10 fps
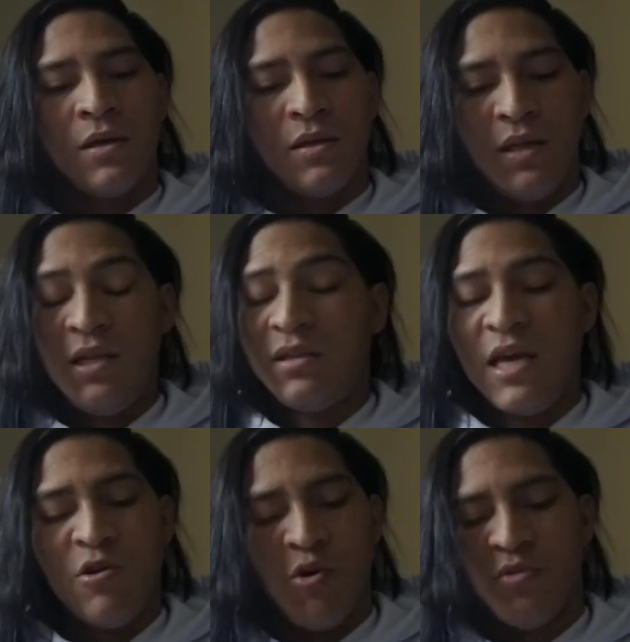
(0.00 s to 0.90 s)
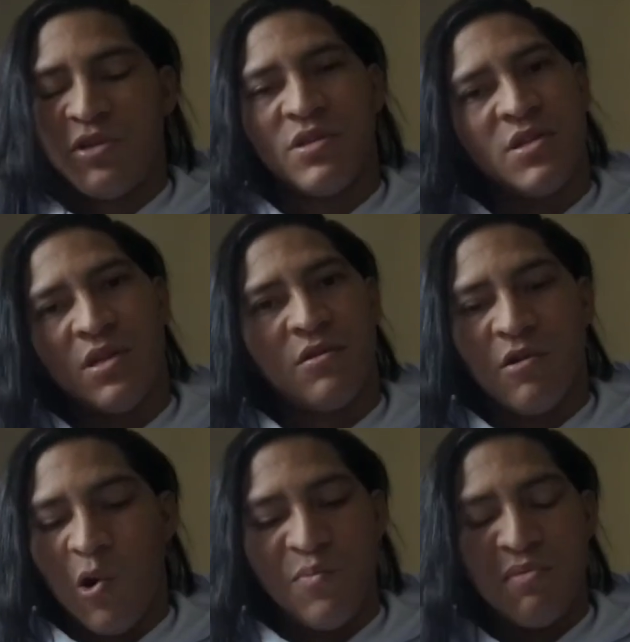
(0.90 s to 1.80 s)
nem tem como dizer
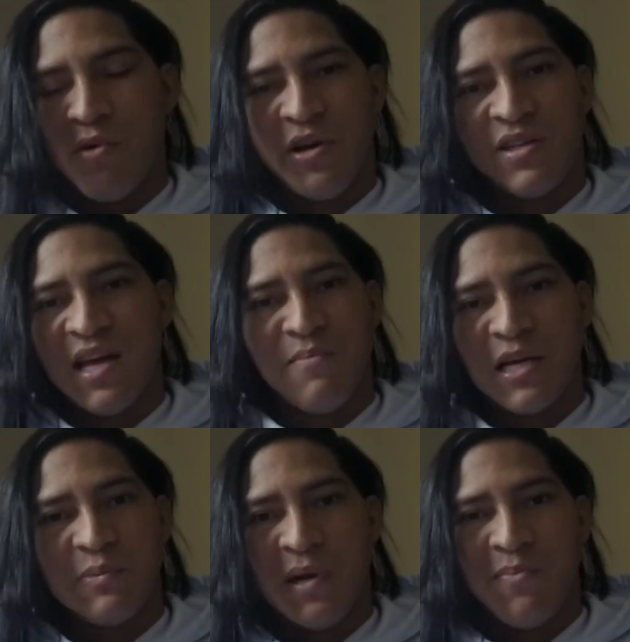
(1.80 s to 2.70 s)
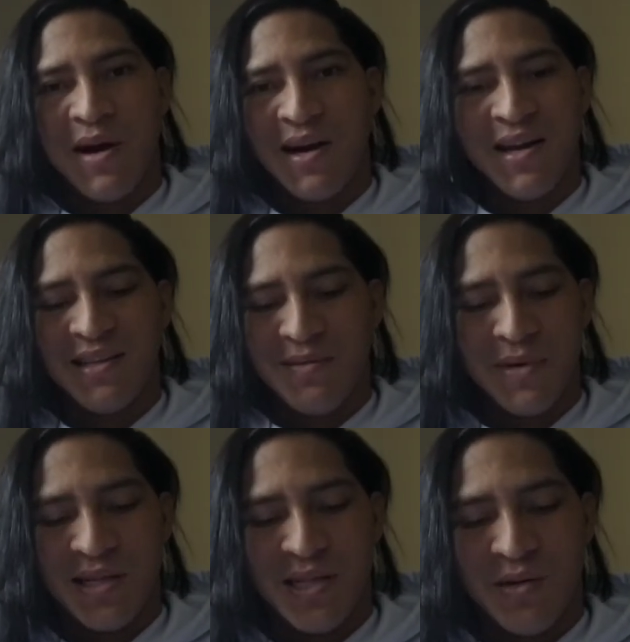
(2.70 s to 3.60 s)
qual o b-boy que está mais preparado em
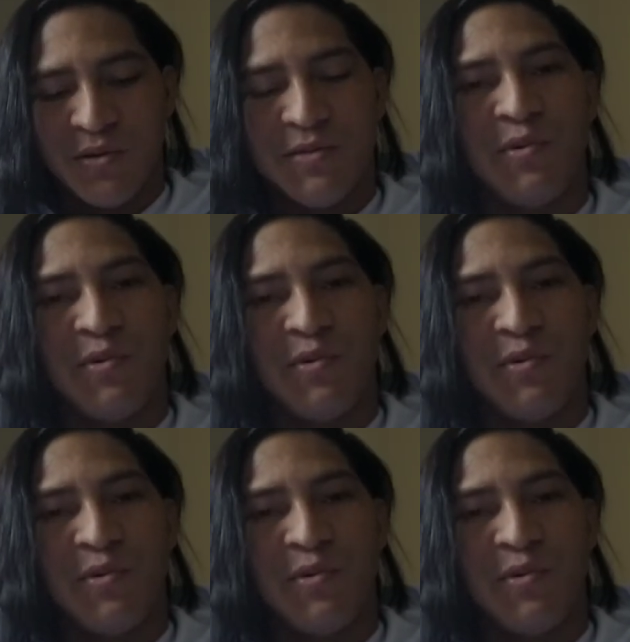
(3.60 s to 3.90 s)
Manaus,